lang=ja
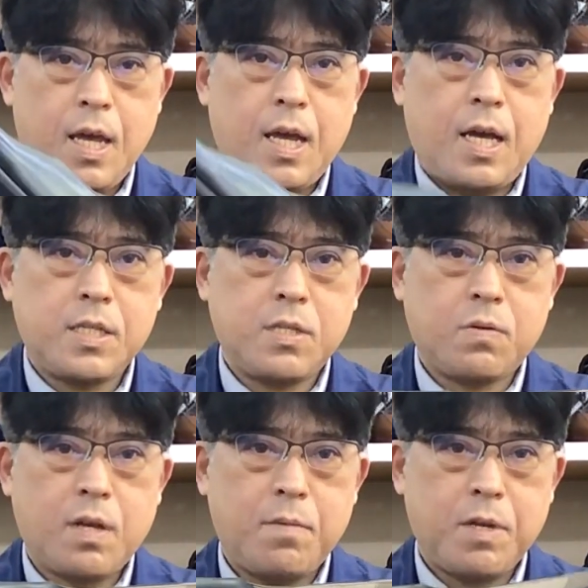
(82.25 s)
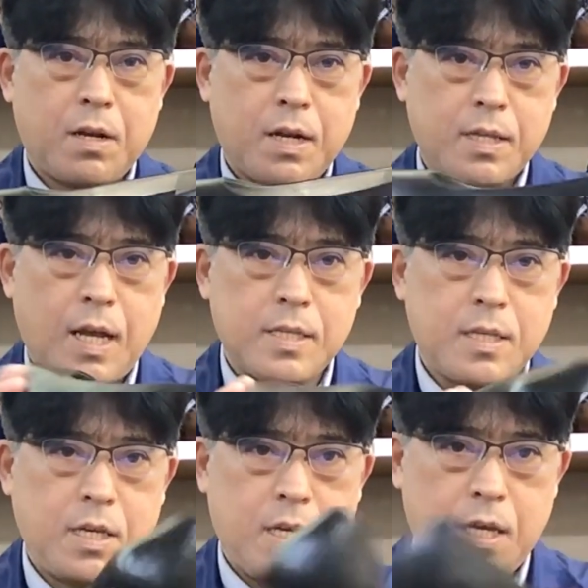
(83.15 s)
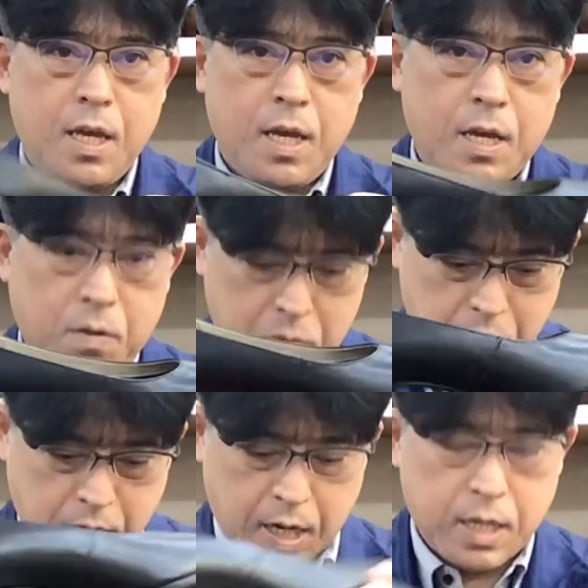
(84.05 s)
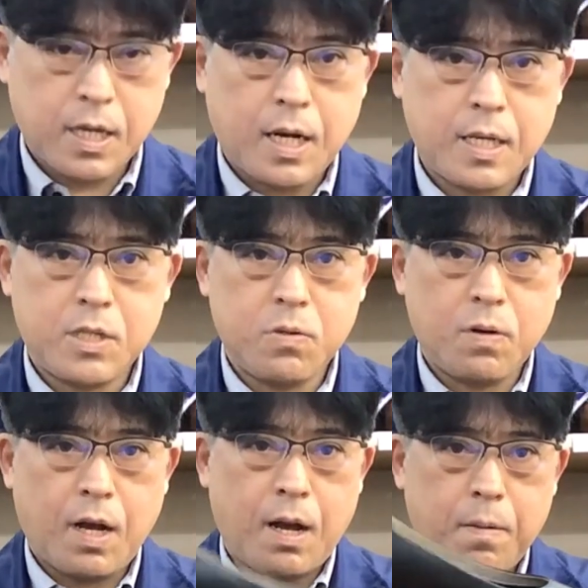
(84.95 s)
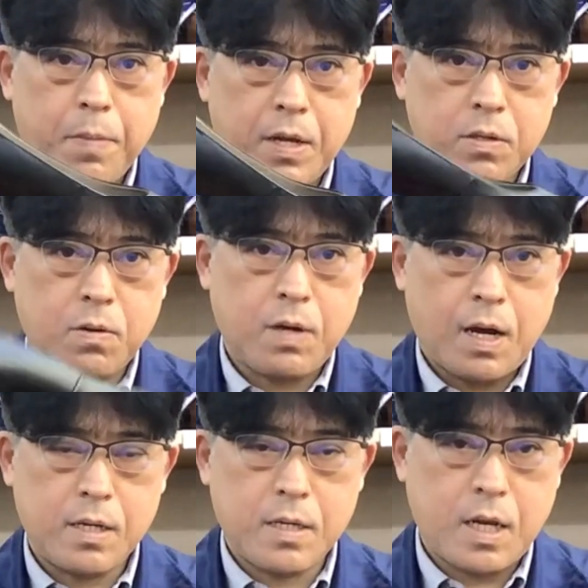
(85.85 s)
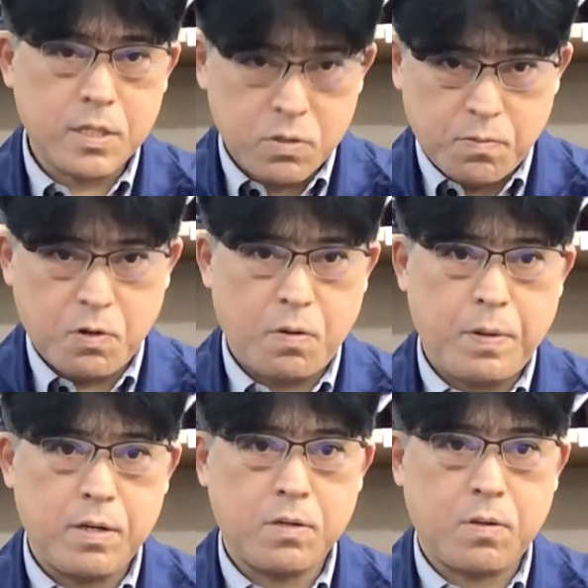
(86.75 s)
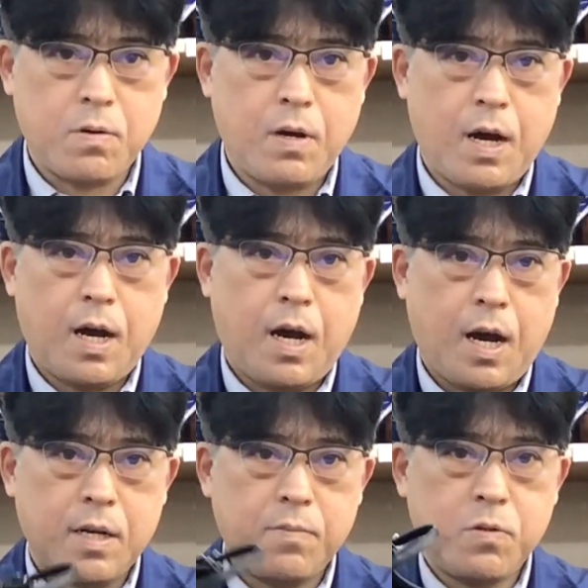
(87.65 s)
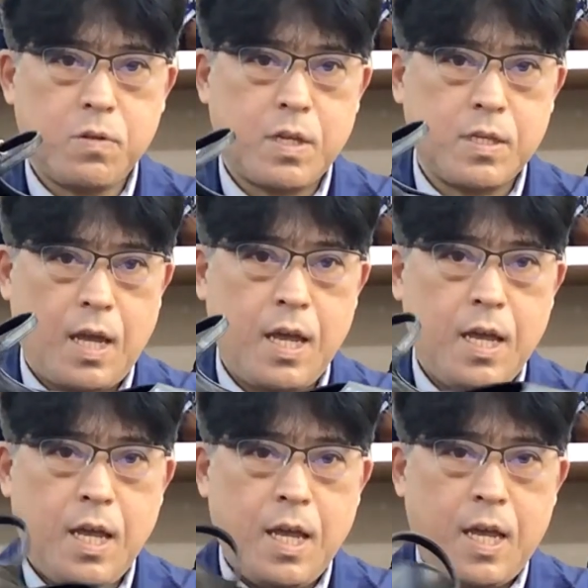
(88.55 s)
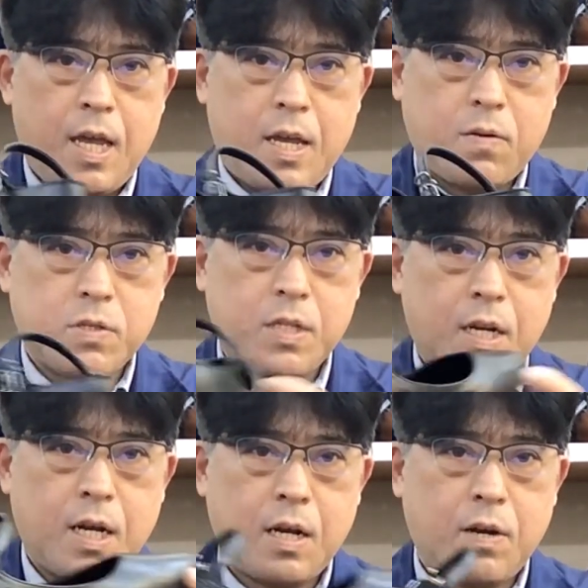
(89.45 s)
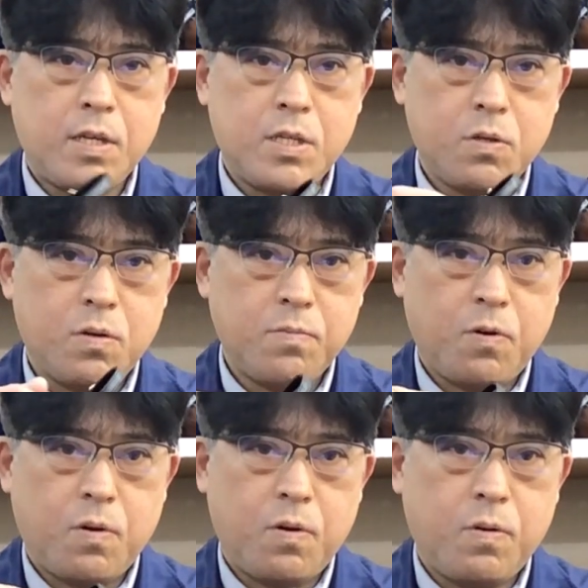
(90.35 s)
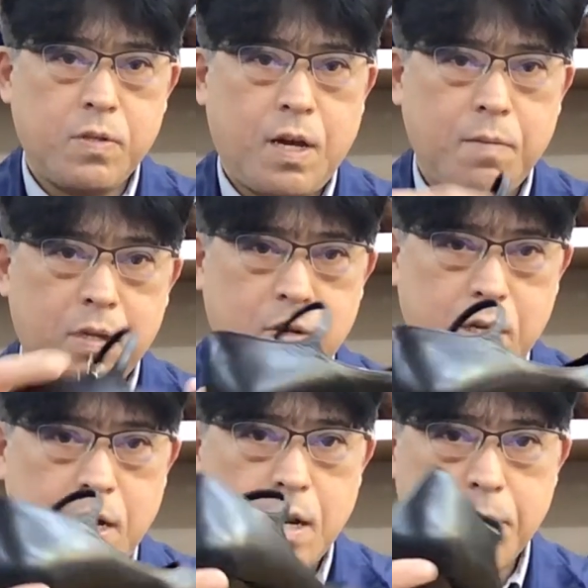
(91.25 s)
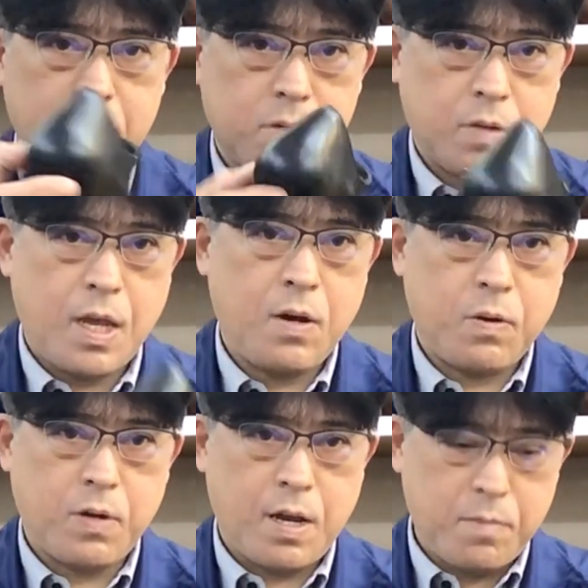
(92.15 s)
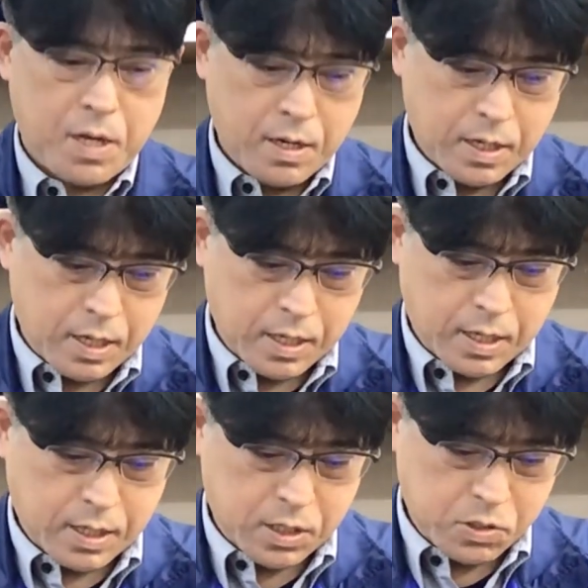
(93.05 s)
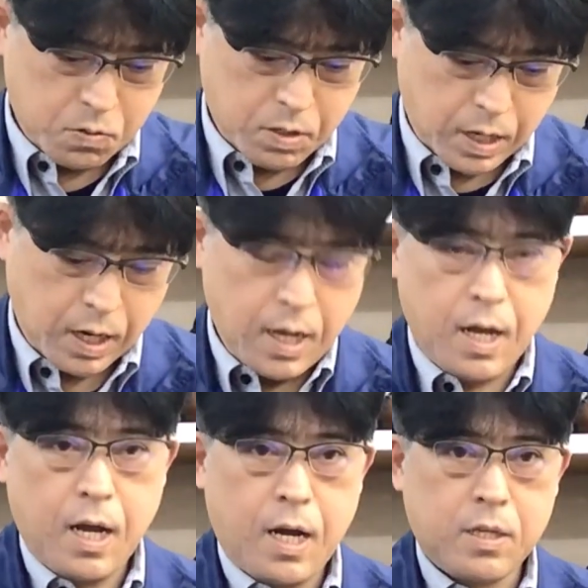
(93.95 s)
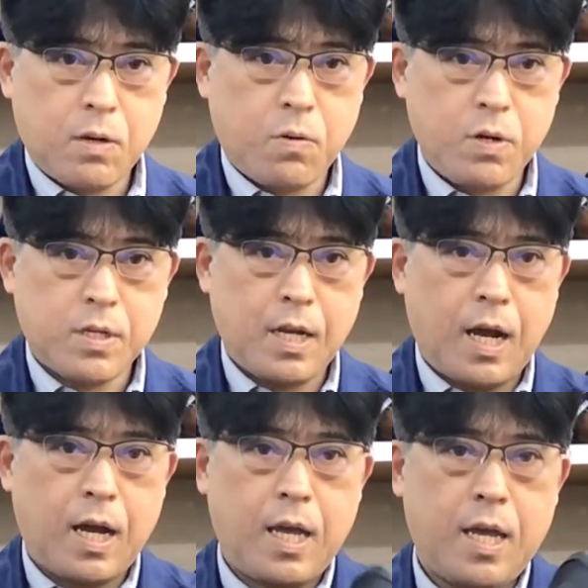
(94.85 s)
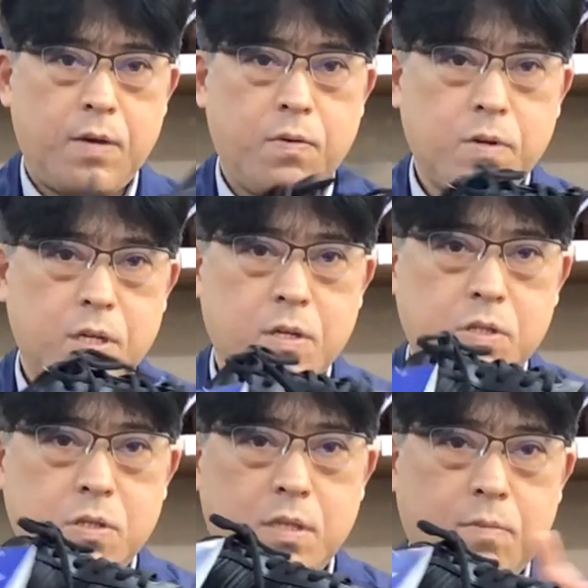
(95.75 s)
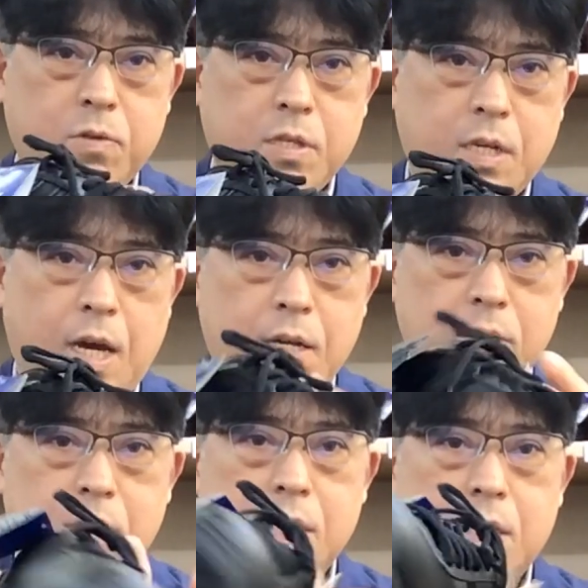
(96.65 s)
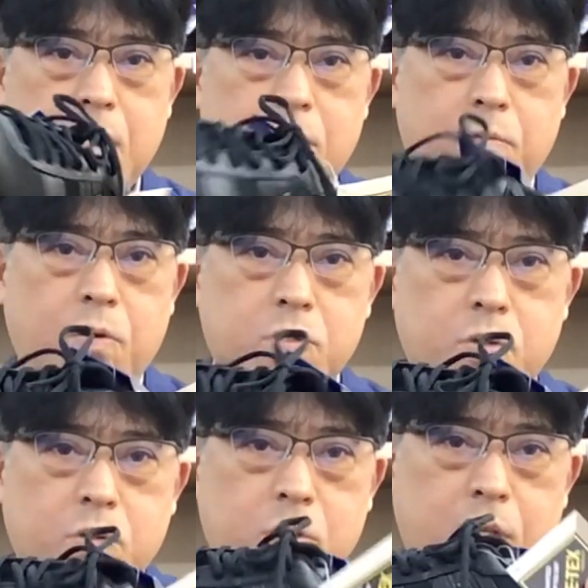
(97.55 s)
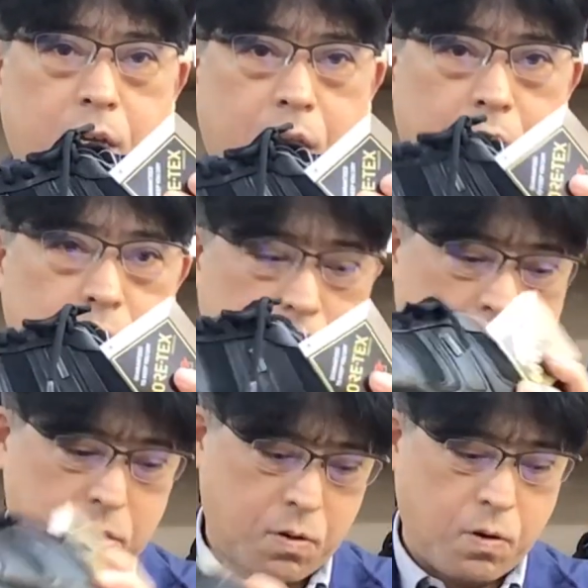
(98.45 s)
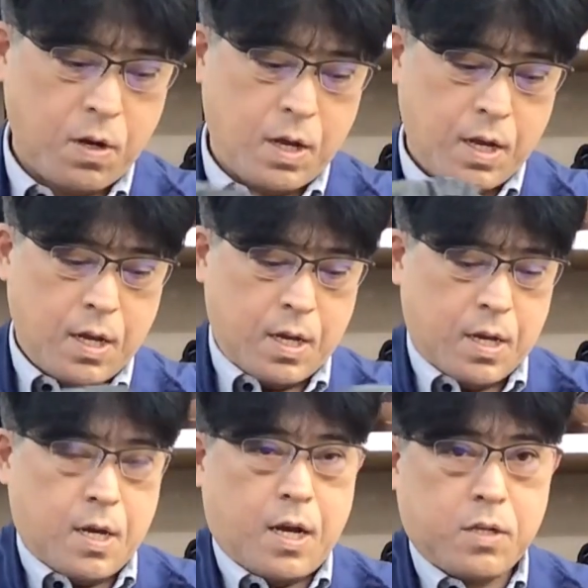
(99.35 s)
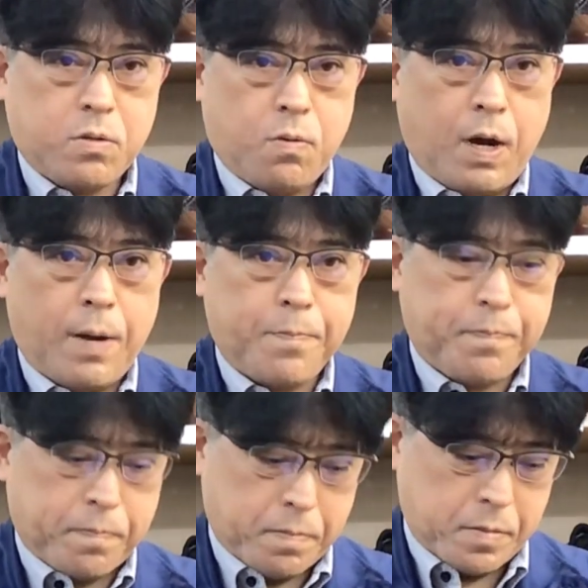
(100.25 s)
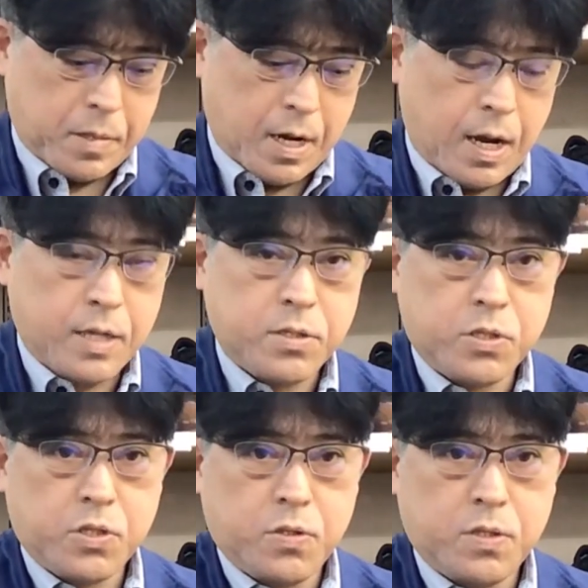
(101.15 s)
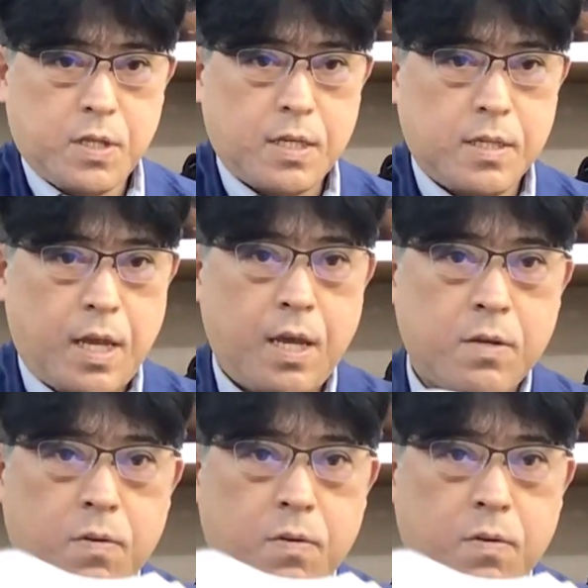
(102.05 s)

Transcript: え足にお悩みのある方ぜひこの機会にいかがでしょうかベルトのなしのものベルトのあるものですね、えー、こちらなんかはインソールもオーダーメイドで入れられますのでお悩みある方はいかがでしょうかあとはこういった、えー、ウォーキングシューズでも使えるんですけれどもちょっとした毛糸材用あとはナースシューズですね。